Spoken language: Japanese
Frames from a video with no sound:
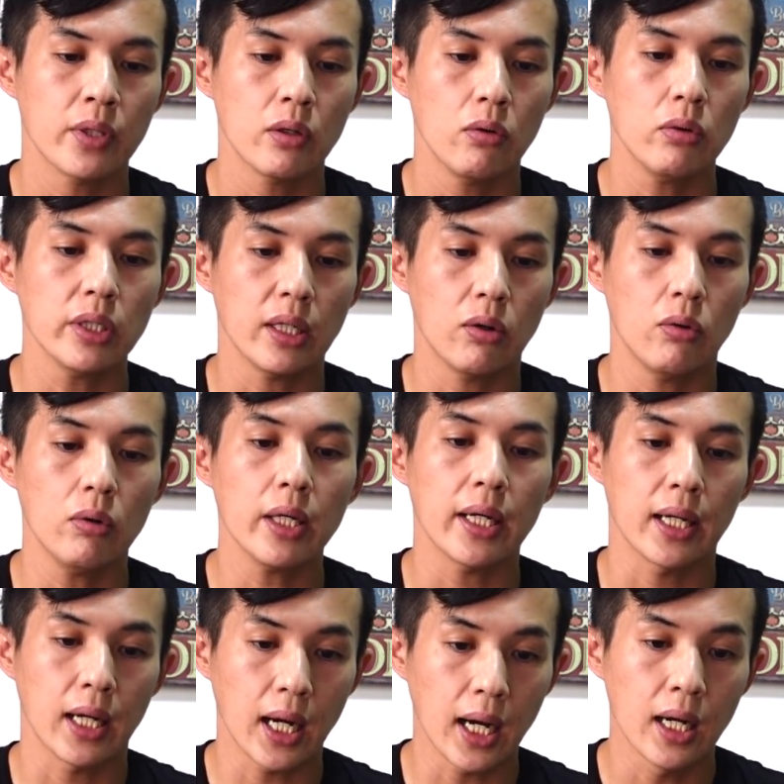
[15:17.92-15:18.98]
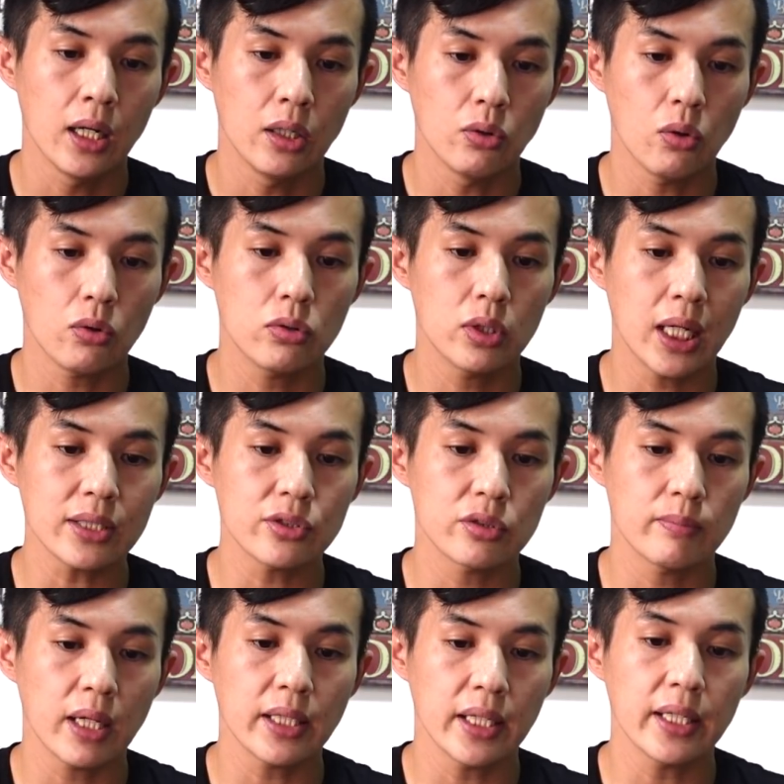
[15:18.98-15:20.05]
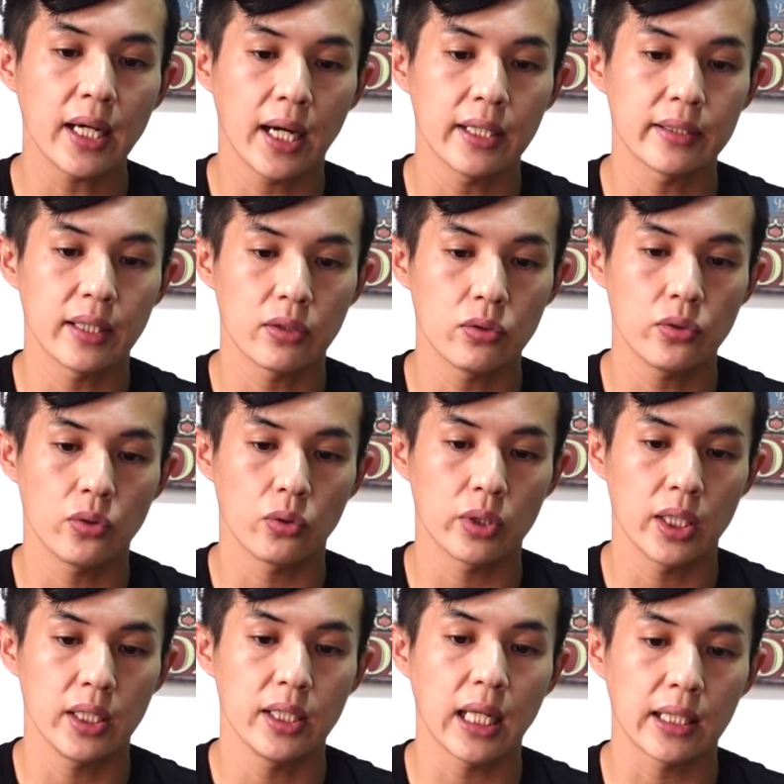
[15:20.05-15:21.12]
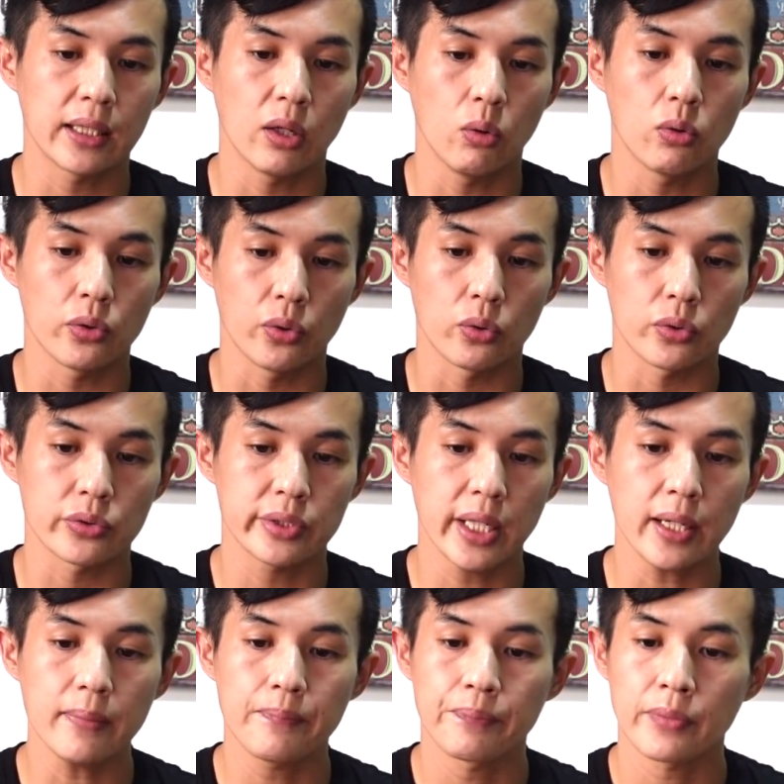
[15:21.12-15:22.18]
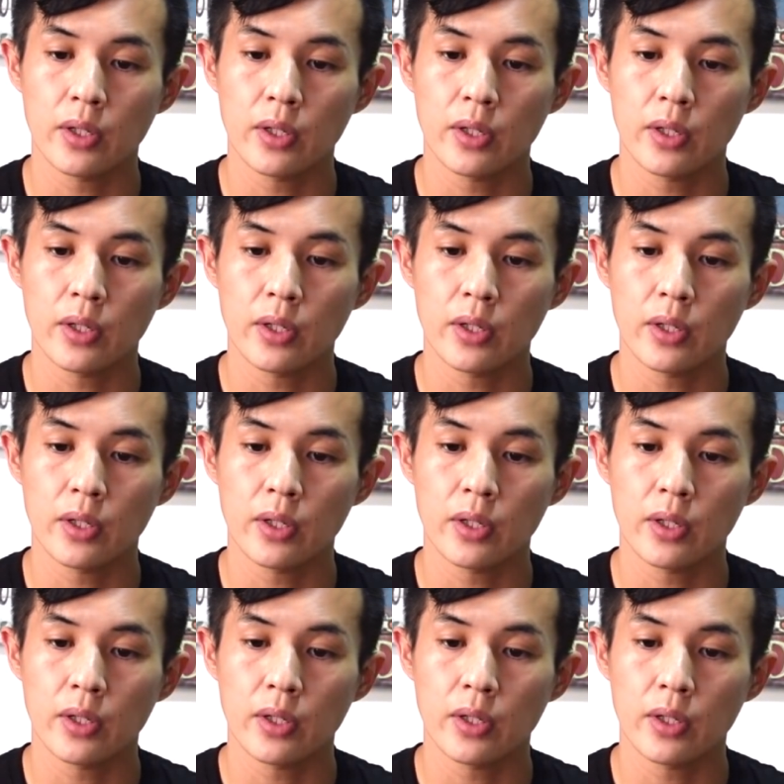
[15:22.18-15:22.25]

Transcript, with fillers: ほいで、これがろくがつまでに入ってくる予定になっておるようですね。